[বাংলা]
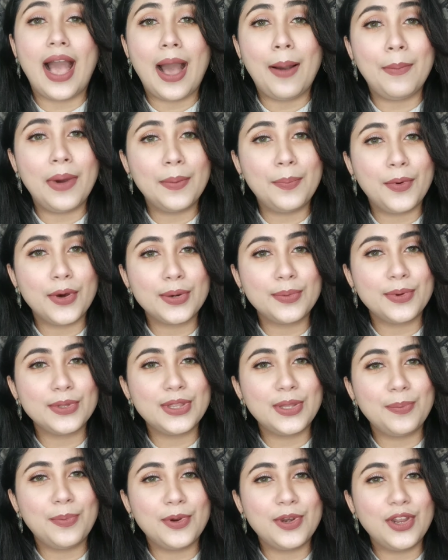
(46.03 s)
আমার
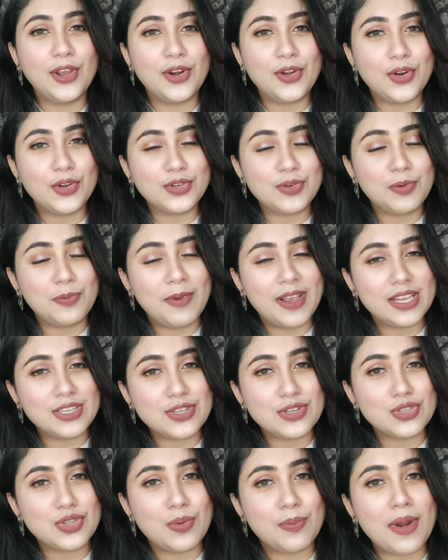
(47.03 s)
পরবর্তী ভিডিওর
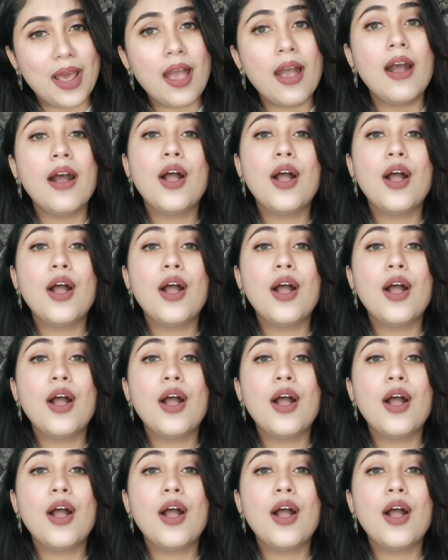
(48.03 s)
নোটিফিকেশন তোমরা